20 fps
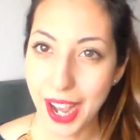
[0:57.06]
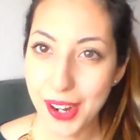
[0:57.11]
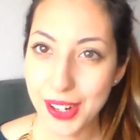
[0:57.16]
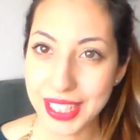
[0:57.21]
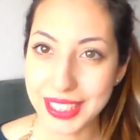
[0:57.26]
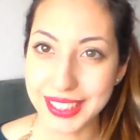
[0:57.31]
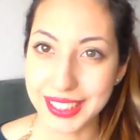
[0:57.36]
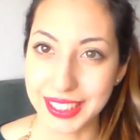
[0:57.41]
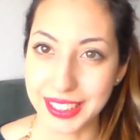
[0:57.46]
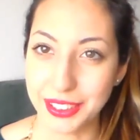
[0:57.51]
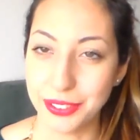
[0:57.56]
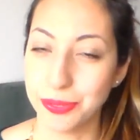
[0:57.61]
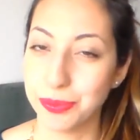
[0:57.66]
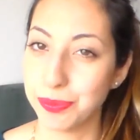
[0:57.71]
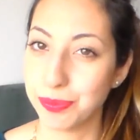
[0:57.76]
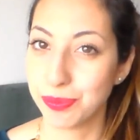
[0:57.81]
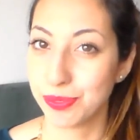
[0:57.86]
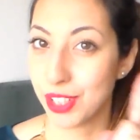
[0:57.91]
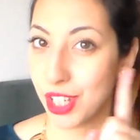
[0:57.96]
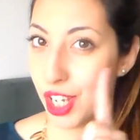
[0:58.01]
Ahora sí,
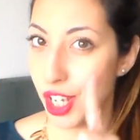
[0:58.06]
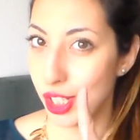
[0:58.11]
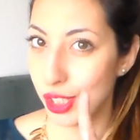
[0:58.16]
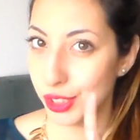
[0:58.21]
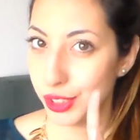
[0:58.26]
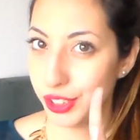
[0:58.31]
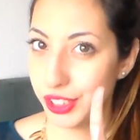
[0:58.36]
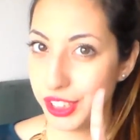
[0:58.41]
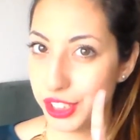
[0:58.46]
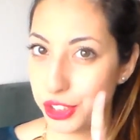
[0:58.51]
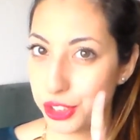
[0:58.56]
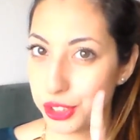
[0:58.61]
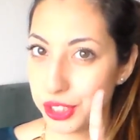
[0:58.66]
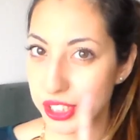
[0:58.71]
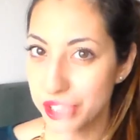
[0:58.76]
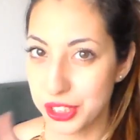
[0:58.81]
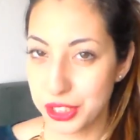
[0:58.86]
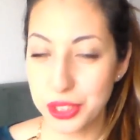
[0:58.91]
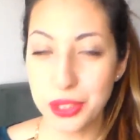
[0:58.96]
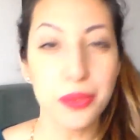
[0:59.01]
dicho
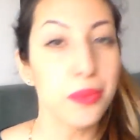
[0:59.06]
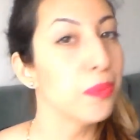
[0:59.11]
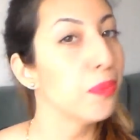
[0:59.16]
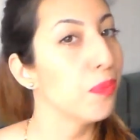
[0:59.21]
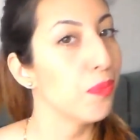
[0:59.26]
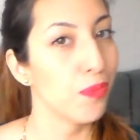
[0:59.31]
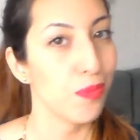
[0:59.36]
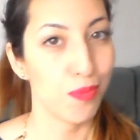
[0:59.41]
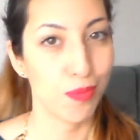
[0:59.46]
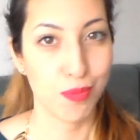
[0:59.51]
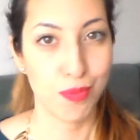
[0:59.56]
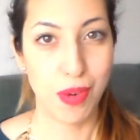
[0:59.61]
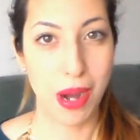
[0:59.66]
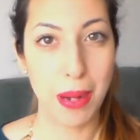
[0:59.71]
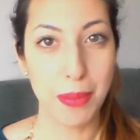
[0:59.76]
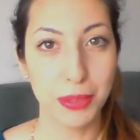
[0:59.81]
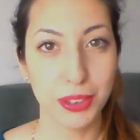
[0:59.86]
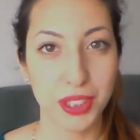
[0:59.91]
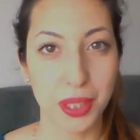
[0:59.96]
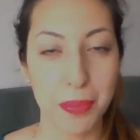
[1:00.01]
esto,
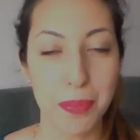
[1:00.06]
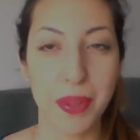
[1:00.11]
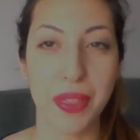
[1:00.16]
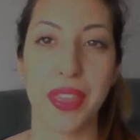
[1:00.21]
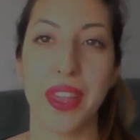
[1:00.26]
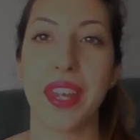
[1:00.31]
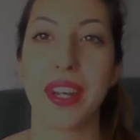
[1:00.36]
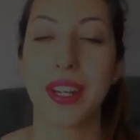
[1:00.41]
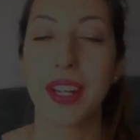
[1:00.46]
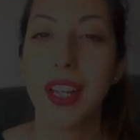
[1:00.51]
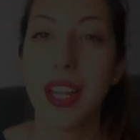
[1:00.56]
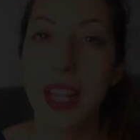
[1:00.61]
vamos a empezar.